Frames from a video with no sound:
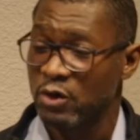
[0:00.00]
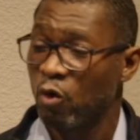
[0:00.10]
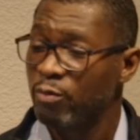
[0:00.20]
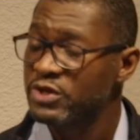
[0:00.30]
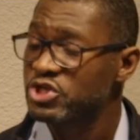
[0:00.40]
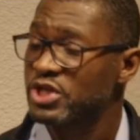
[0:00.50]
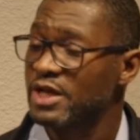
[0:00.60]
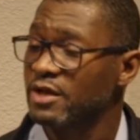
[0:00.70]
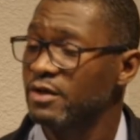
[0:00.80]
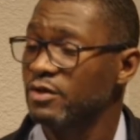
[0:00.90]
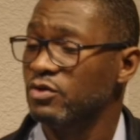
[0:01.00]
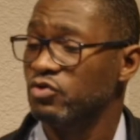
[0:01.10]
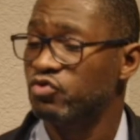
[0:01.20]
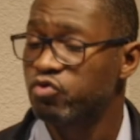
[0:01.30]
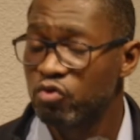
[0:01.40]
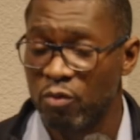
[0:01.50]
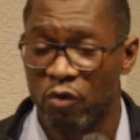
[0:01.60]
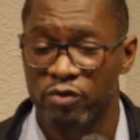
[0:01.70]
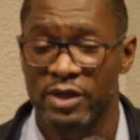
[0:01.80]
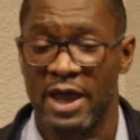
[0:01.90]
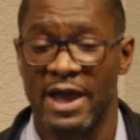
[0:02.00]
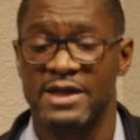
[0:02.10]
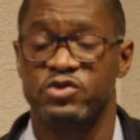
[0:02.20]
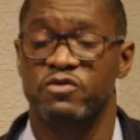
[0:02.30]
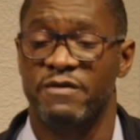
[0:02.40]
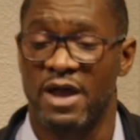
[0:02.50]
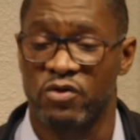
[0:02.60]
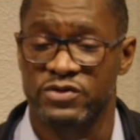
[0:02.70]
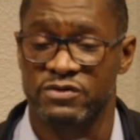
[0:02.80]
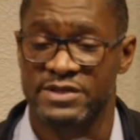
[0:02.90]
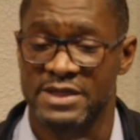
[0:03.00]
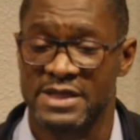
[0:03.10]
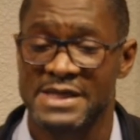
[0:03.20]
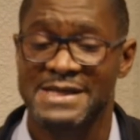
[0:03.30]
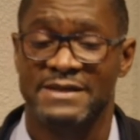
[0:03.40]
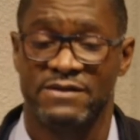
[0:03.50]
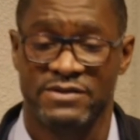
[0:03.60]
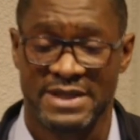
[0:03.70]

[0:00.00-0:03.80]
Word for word: obligeait tout le monde à aller se faire recenser dans sa